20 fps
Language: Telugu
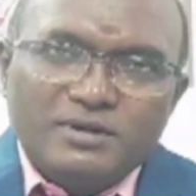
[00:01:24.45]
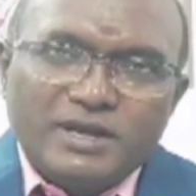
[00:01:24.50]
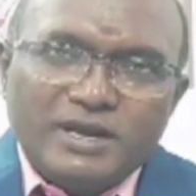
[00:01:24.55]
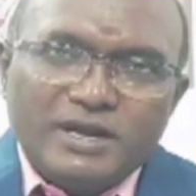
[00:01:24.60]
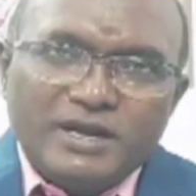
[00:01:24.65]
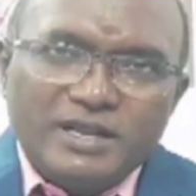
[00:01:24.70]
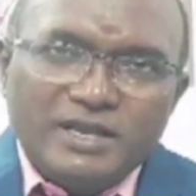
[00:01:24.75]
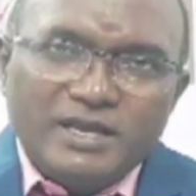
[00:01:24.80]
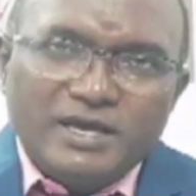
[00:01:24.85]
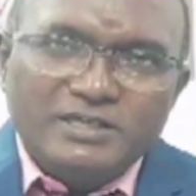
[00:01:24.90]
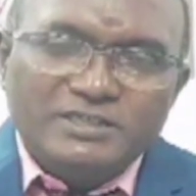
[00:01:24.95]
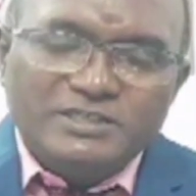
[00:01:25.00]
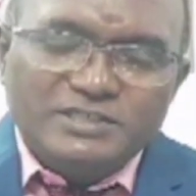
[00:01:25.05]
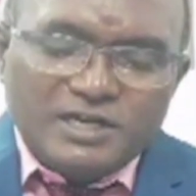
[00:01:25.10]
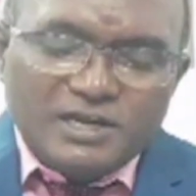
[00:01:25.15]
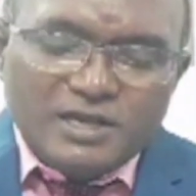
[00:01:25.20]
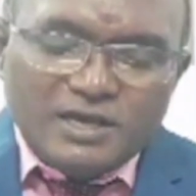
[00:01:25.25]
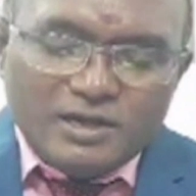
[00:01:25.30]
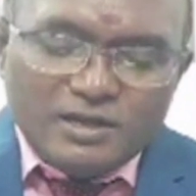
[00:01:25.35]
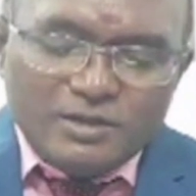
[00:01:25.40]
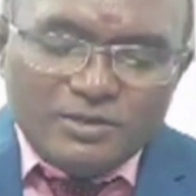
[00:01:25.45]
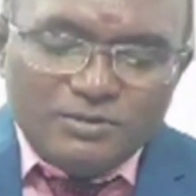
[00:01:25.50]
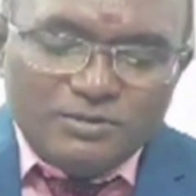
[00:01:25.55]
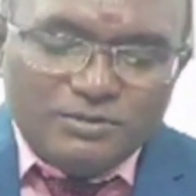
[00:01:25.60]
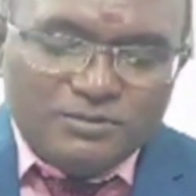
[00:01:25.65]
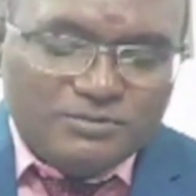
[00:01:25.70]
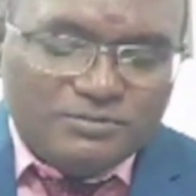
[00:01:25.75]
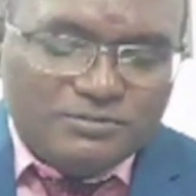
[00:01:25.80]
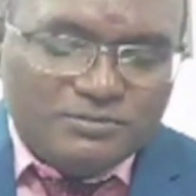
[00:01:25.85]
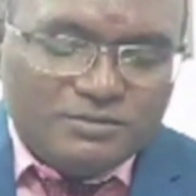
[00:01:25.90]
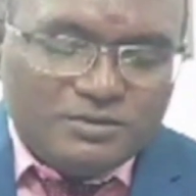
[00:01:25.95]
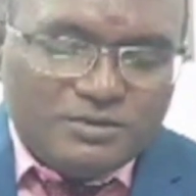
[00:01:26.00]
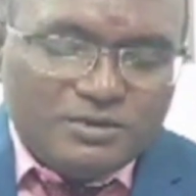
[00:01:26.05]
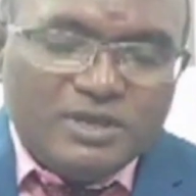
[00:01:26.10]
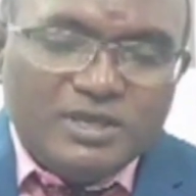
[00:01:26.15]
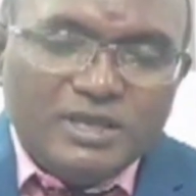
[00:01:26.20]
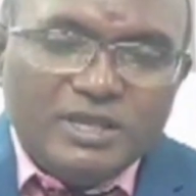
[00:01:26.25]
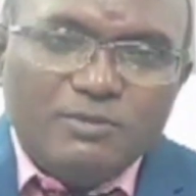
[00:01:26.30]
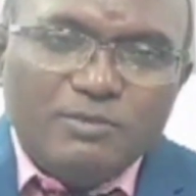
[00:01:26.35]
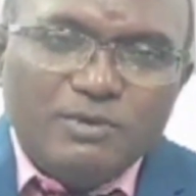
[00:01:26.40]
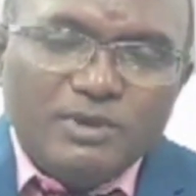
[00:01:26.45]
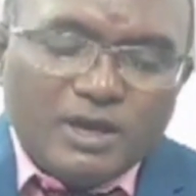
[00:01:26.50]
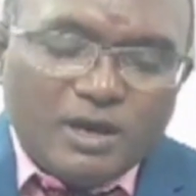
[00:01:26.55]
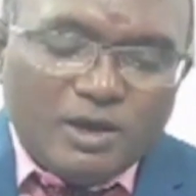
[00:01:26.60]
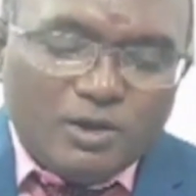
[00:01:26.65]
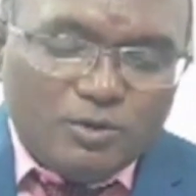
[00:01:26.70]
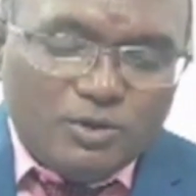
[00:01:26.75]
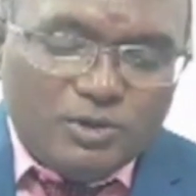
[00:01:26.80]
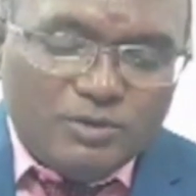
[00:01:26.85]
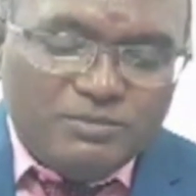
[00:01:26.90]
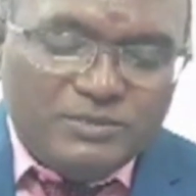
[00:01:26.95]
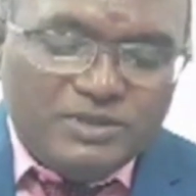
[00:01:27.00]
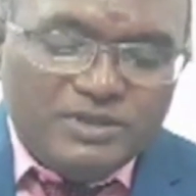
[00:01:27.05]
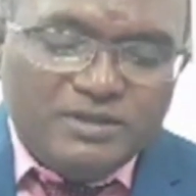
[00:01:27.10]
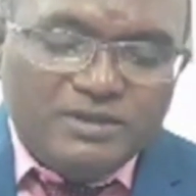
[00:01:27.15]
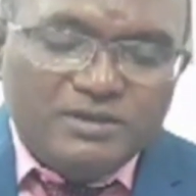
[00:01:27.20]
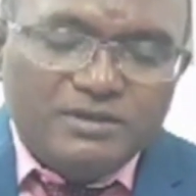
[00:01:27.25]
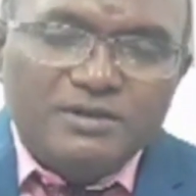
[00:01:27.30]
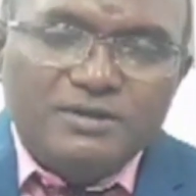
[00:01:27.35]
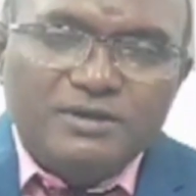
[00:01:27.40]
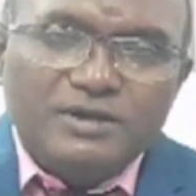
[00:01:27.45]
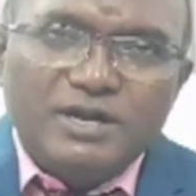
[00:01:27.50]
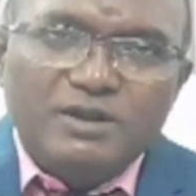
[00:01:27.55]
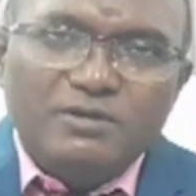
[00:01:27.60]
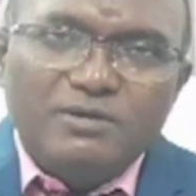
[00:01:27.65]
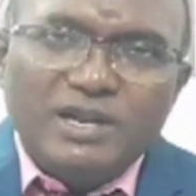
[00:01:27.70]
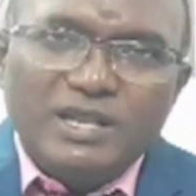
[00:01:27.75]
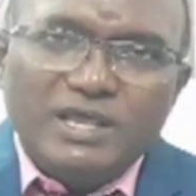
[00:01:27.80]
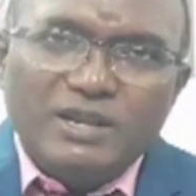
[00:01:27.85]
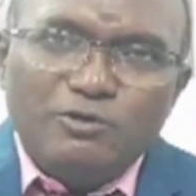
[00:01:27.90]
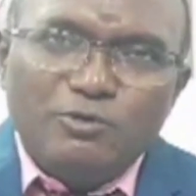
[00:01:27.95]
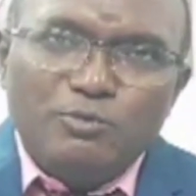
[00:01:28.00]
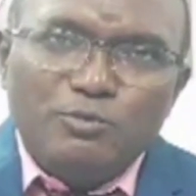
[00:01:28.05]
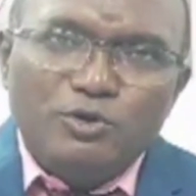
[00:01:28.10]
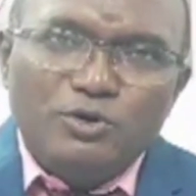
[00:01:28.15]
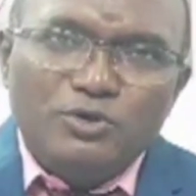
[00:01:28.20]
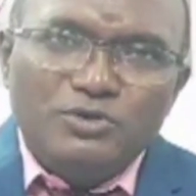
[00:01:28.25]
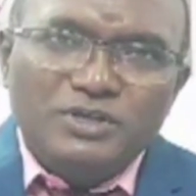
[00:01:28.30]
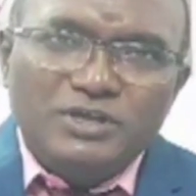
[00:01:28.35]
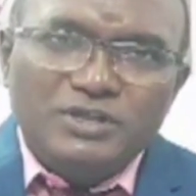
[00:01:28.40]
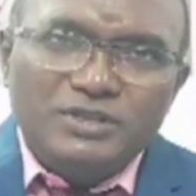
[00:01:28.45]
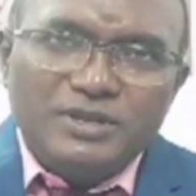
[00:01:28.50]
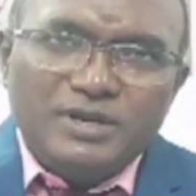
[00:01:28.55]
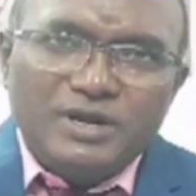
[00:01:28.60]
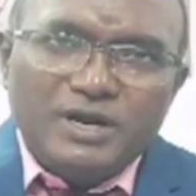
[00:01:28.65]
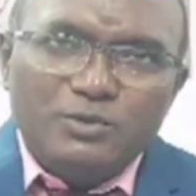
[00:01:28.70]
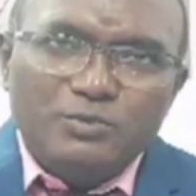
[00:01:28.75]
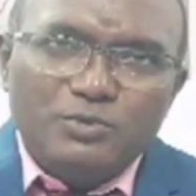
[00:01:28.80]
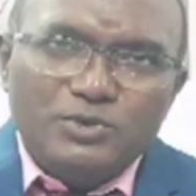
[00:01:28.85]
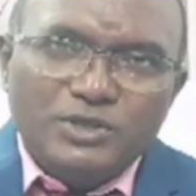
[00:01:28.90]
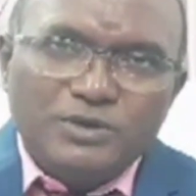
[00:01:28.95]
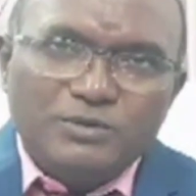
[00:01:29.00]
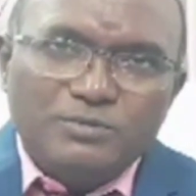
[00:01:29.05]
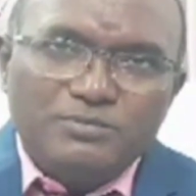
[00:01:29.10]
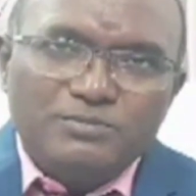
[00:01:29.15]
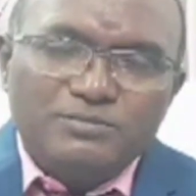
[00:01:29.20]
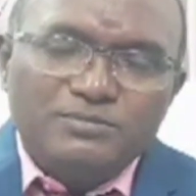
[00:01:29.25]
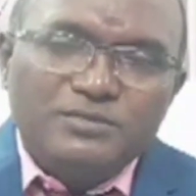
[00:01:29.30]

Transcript: ఎన్టీఆర్ జిల్లా నందు ఇరవై ఆరు ఎనిమిది రెండు వేల ఇరవై మూడవ తేదీ నాడు ఉదయం